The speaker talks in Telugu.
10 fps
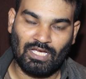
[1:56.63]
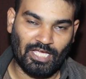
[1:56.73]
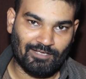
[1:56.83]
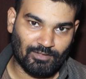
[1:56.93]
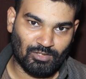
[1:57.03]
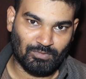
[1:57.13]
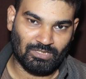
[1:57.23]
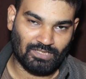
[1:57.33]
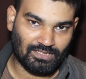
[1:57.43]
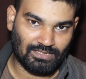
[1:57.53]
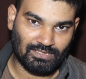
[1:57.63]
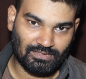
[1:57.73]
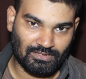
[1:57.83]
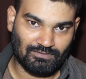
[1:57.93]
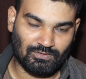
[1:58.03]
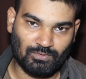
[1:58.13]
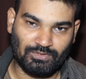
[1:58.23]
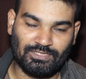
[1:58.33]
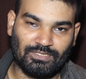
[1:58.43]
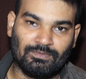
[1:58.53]
హైవేలో మనం హండ్రెడ్ కంటే తక్కువ
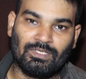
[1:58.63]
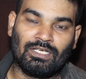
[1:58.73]
క్రూజ్ చేయం